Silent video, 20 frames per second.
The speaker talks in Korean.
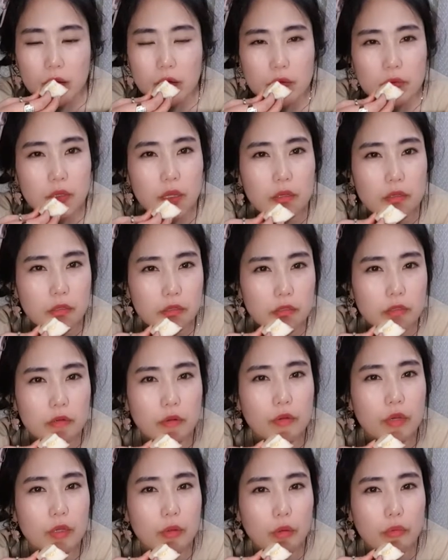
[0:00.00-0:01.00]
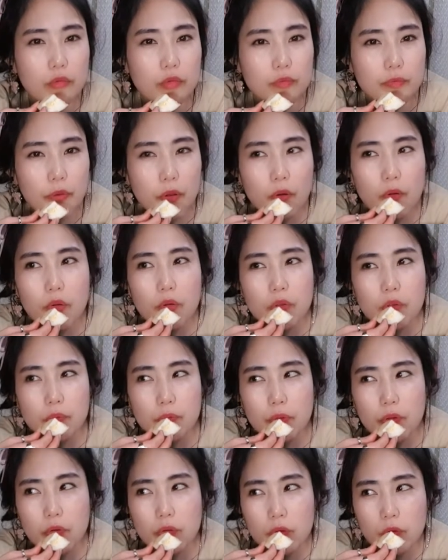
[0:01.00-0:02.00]
근데 그런 게 너무 별로
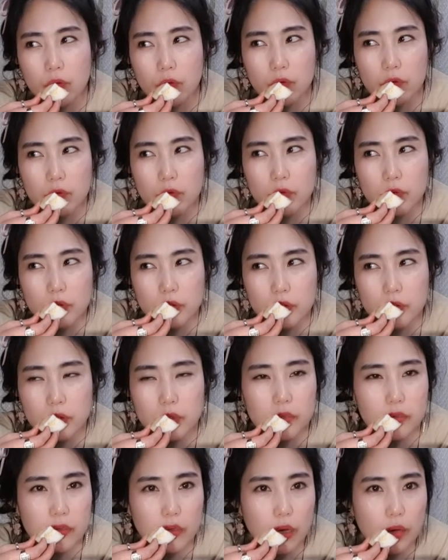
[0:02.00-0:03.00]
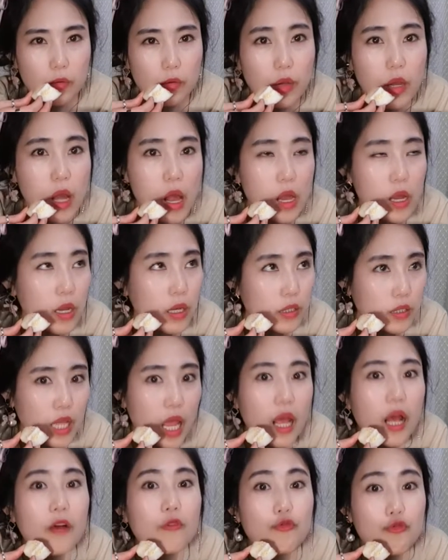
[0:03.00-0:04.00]
별로 싫더라고
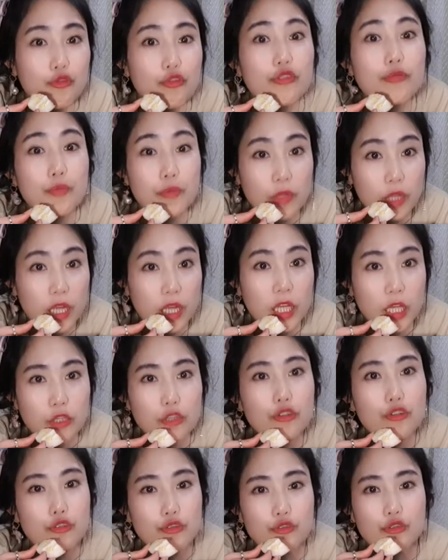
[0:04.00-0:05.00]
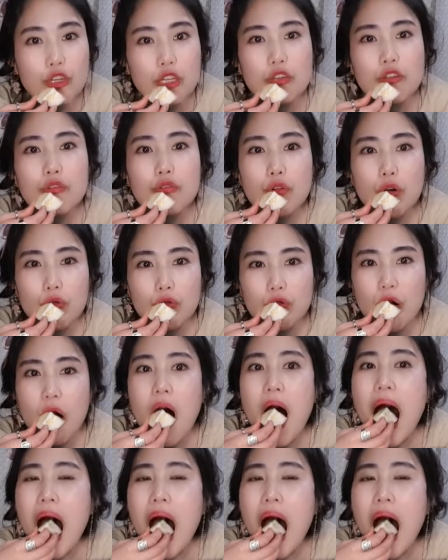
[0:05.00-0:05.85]
내가 우유부단했을 수도 있는 거고요